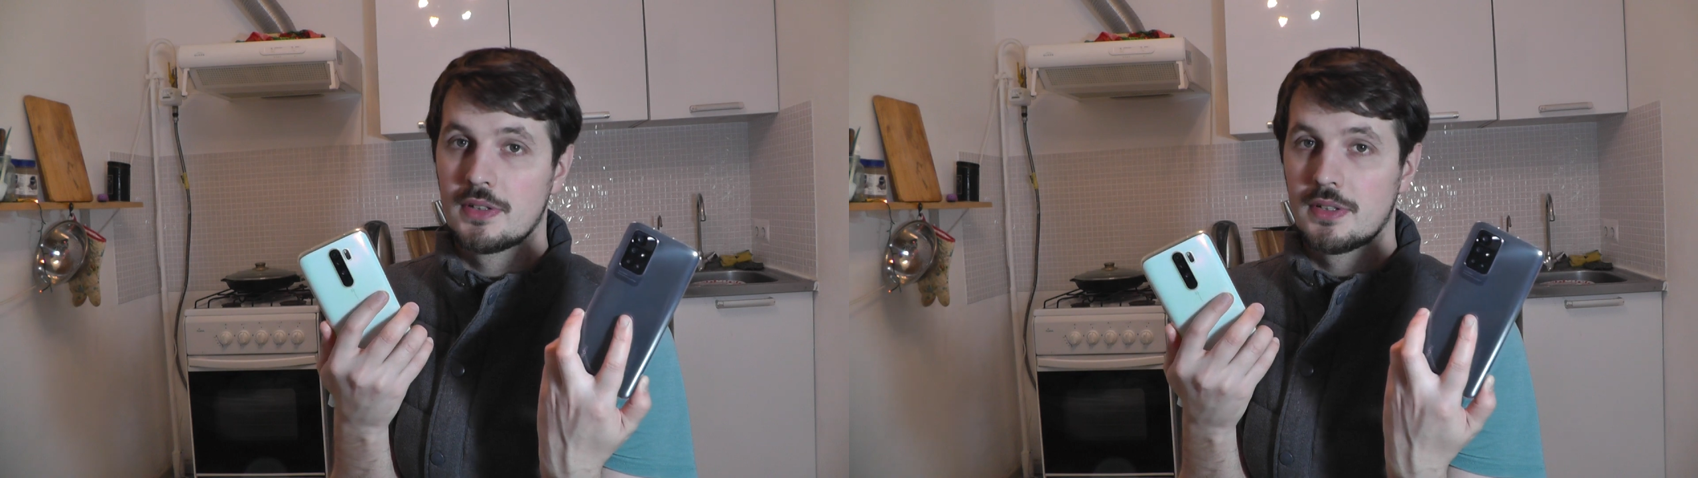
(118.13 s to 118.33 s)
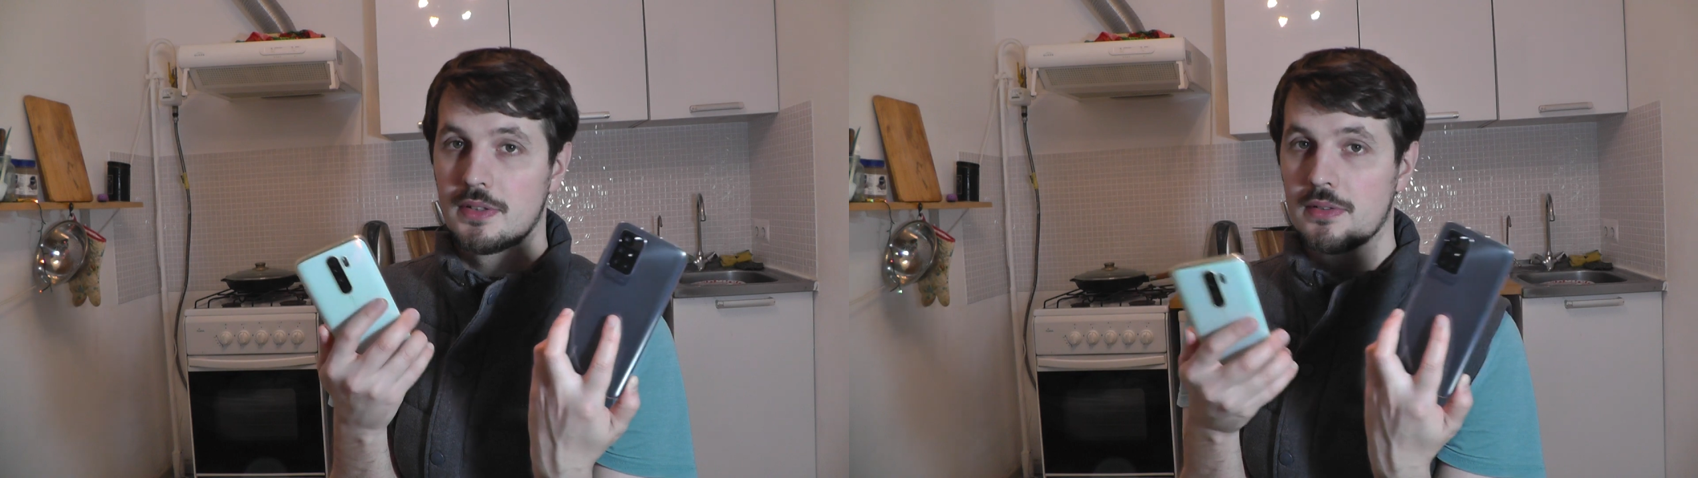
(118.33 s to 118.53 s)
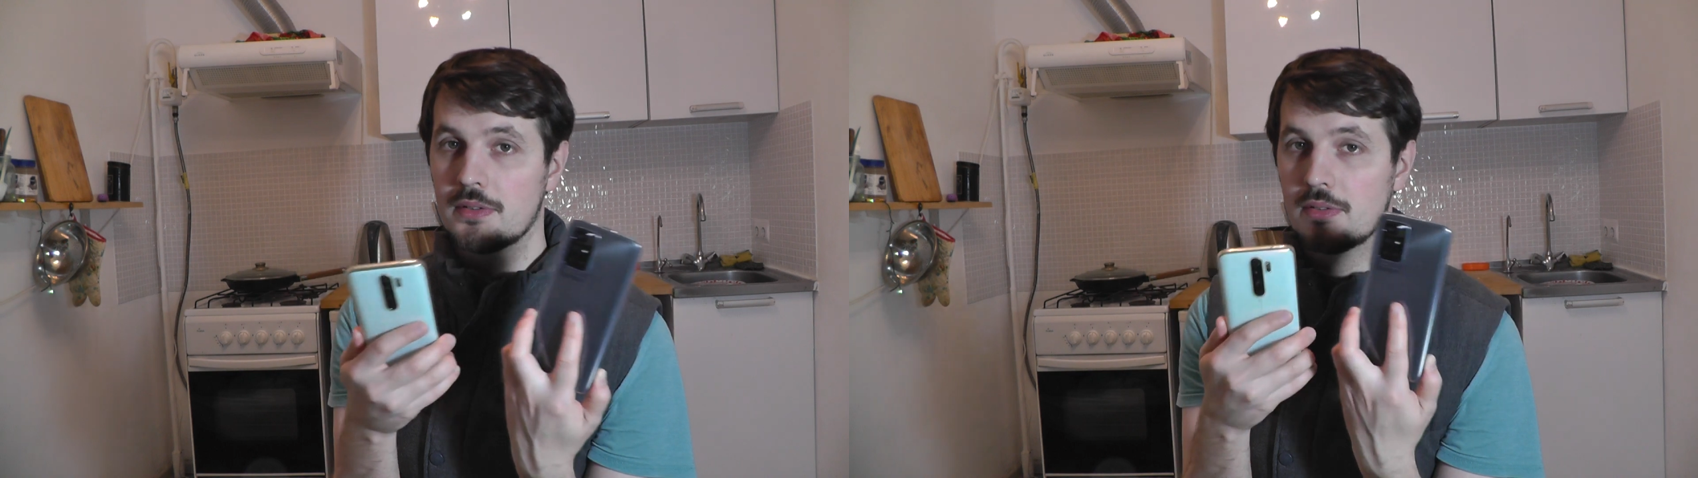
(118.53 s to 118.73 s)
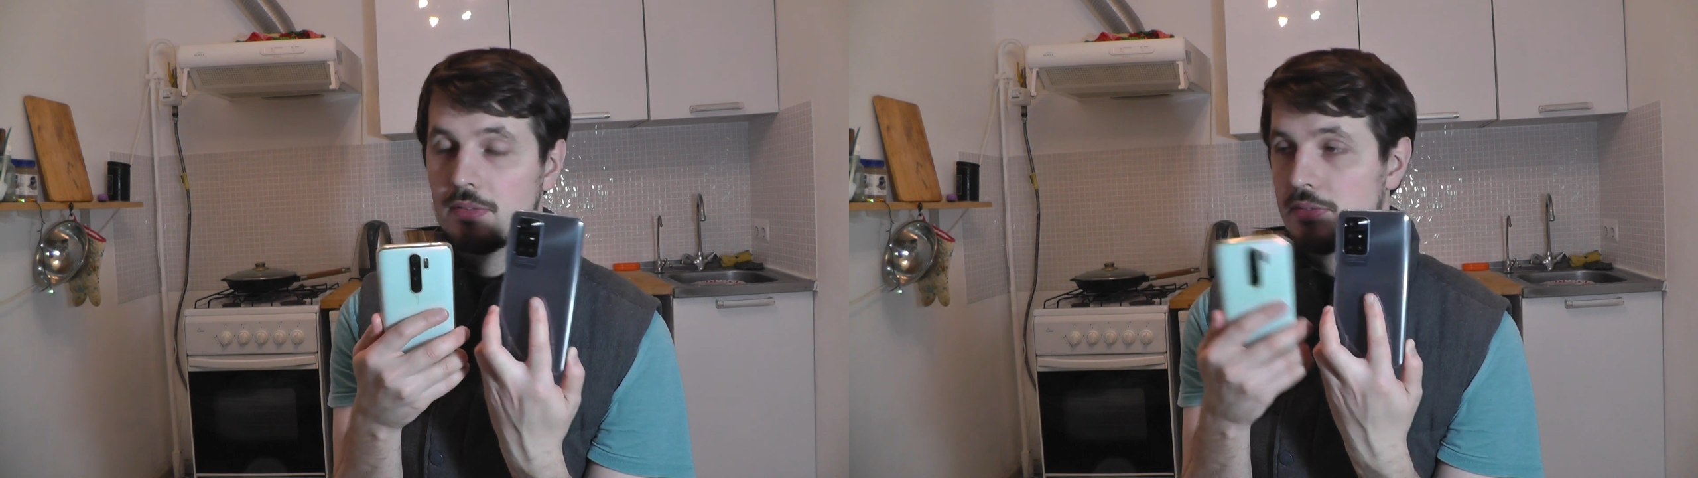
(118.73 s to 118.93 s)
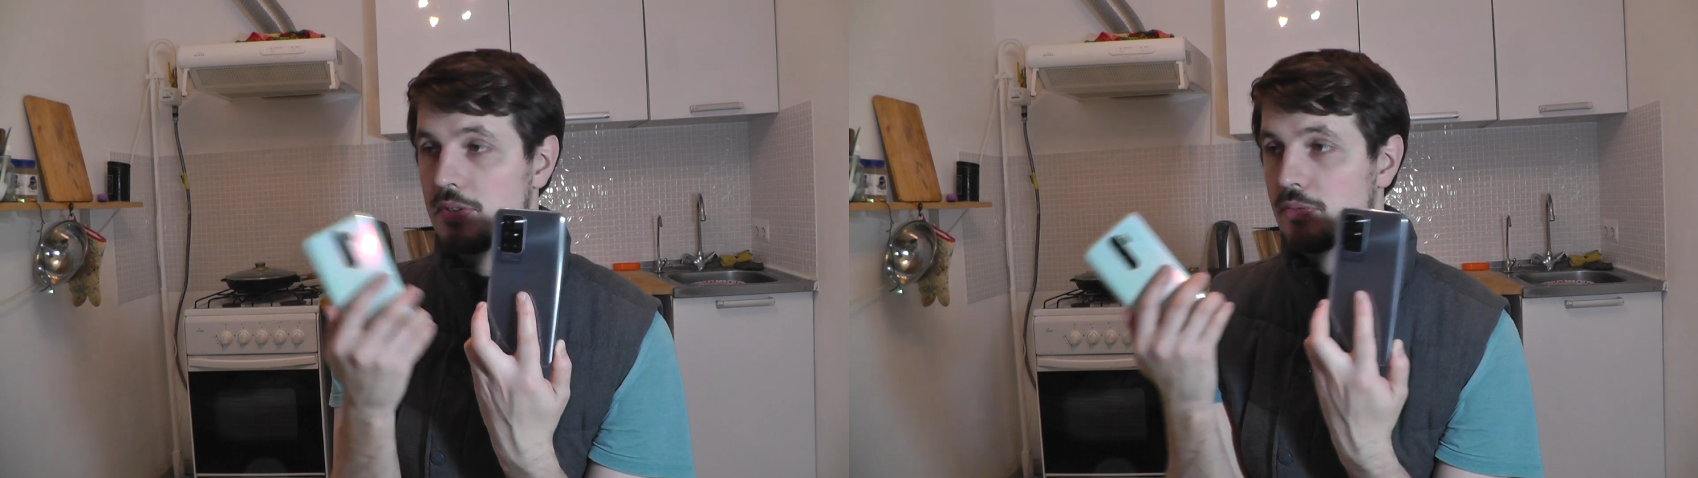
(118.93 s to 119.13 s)
да, а
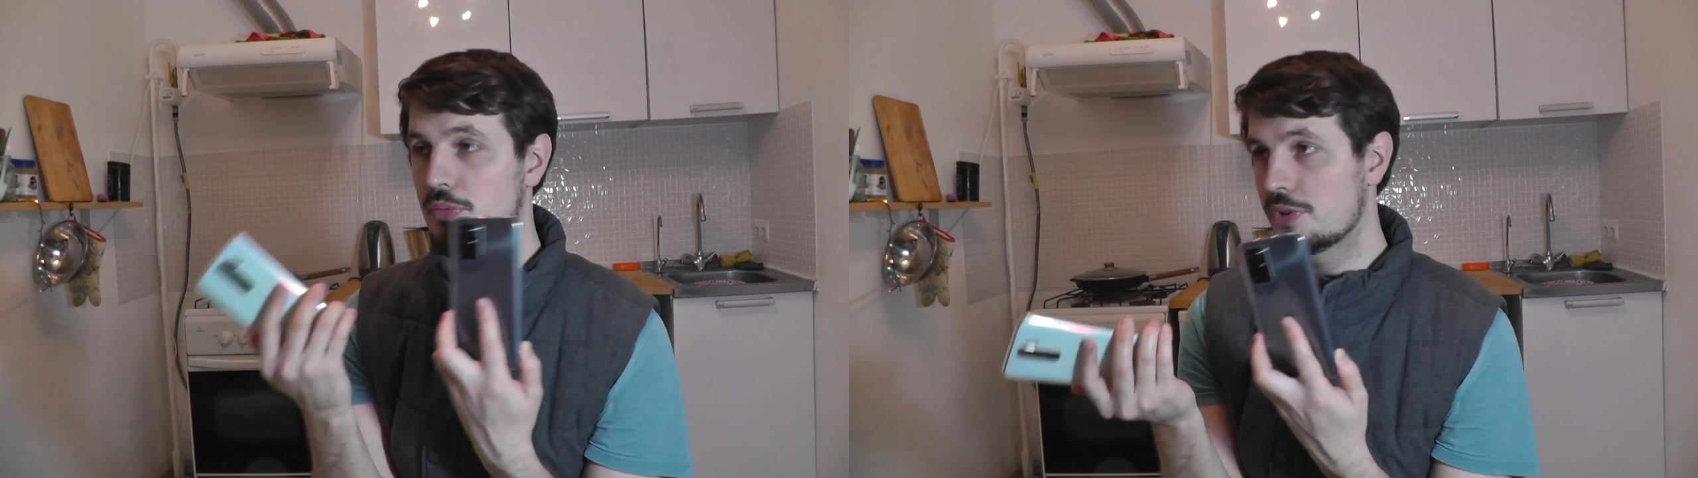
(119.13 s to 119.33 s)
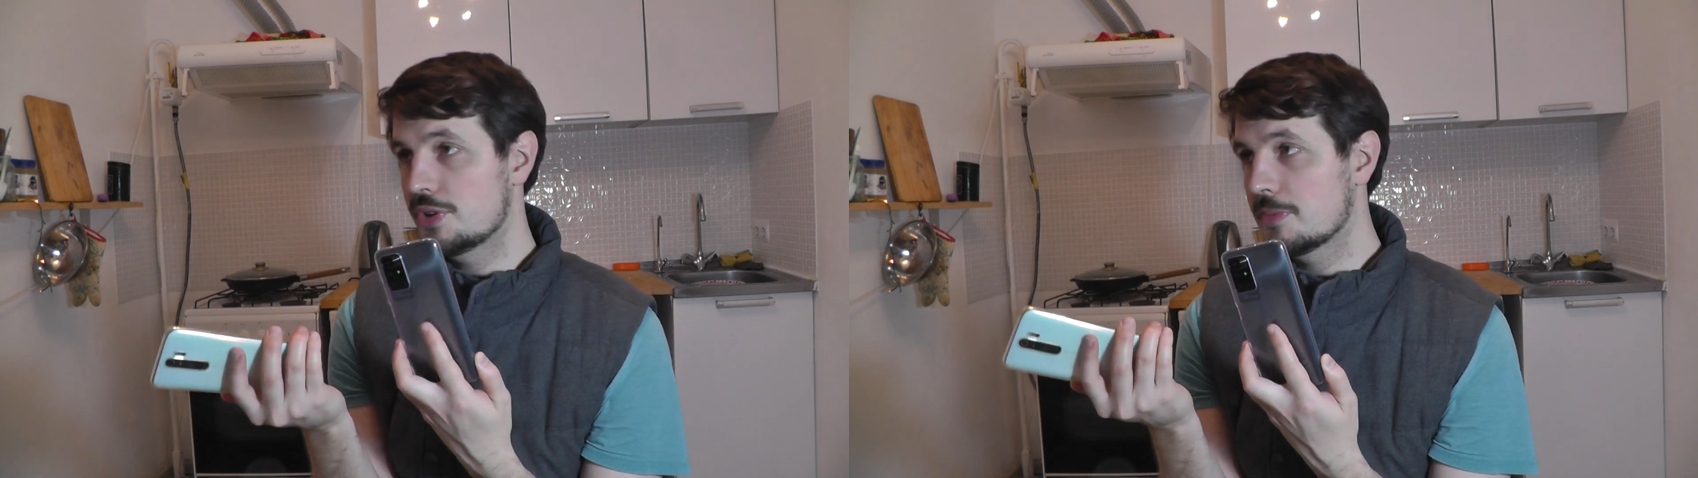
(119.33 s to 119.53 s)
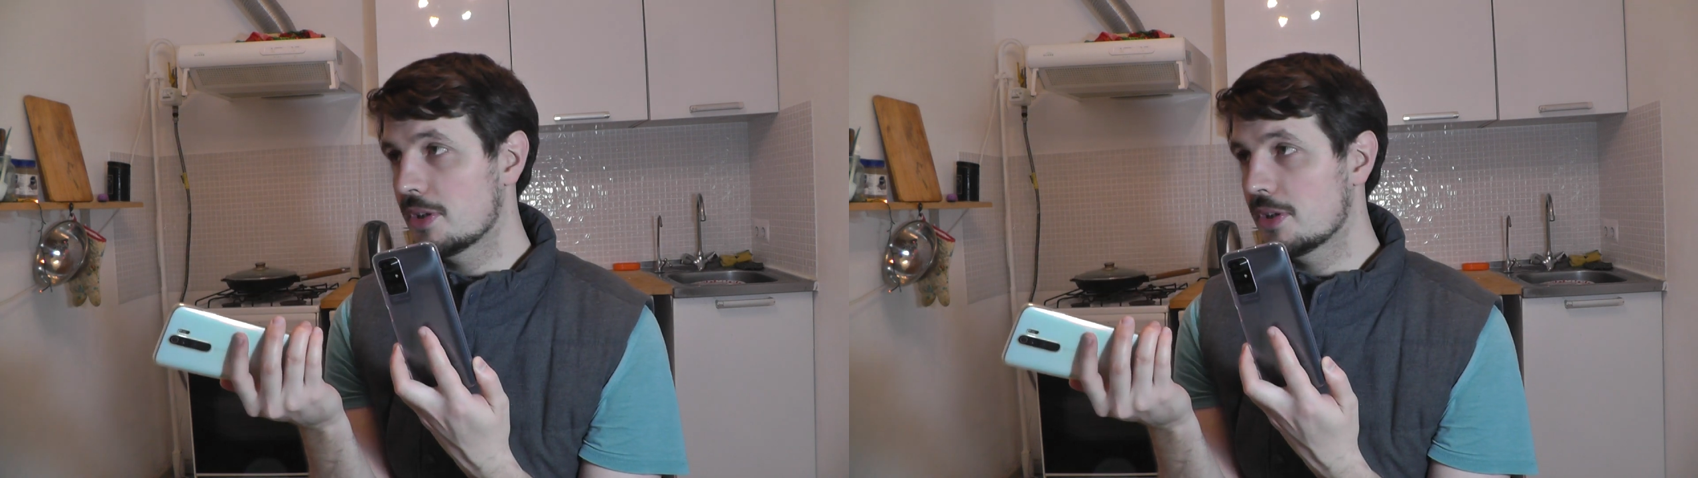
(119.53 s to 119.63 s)
не 8